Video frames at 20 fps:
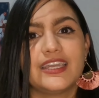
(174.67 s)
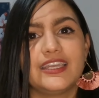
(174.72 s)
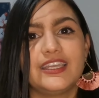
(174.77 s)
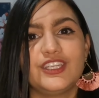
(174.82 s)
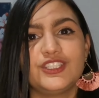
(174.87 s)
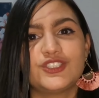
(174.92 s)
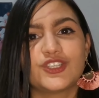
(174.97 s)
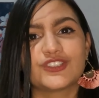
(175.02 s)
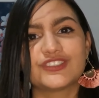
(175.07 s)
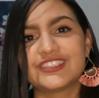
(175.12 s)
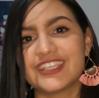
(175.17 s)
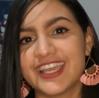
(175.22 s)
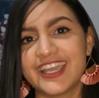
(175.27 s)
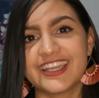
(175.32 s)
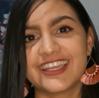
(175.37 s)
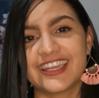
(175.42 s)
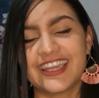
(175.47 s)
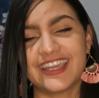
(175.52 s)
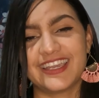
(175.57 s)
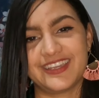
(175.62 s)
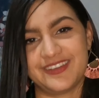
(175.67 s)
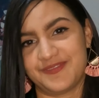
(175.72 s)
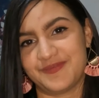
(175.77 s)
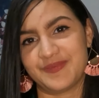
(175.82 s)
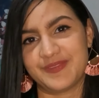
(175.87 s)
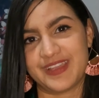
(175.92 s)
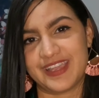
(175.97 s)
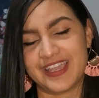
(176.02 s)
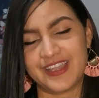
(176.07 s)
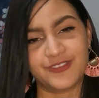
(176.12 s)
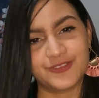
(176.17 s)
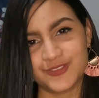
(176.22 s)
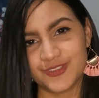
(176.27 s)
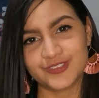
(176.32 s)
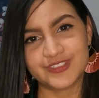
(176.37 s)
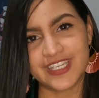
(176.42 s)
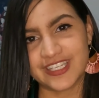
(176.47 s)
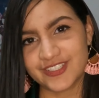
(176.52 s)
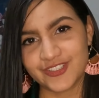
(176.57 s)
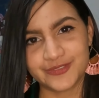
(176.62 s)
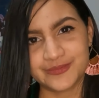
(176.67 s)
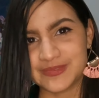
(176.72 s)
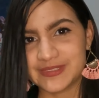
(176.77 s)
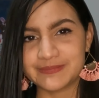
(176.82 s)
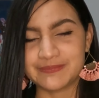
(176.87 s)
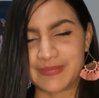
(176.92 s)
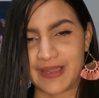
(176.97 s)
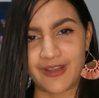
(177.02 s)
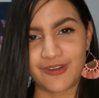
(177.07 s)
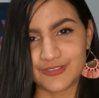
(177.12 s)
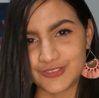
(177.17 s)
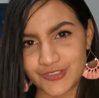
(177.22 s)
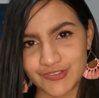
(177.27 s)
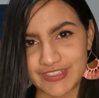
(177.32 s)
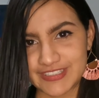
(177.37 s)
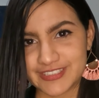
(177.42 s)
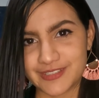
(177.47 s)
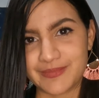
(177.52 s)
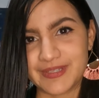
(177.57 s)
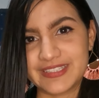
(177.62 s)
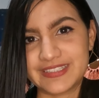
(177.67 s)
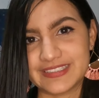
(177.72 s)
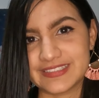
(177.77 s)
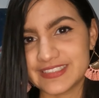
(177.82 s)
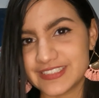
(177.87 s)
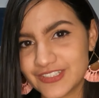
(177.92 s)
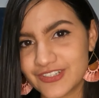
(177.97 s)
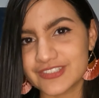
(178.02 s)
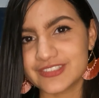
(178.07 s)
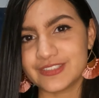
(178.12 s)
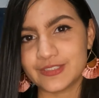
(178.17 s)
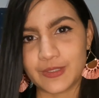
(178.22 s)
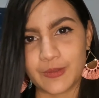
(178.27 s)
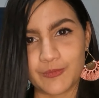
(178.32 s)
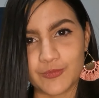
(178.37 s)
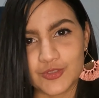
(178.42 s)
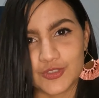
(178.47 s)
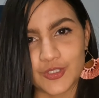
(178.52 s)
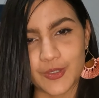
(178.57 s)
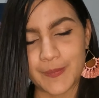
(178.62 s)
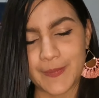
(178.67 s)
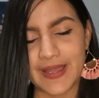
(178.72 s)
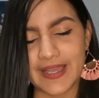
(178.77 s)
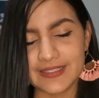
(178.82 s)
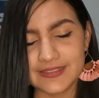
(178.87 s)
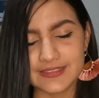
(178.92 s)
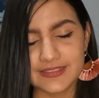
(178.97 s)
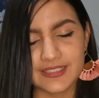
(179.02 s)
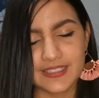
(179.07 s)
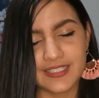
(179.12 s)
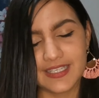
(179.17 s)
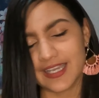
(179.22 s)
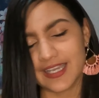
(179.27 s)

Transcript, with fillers: y yo sé que en unos años mi pago no va a ser 25, sino mucho más.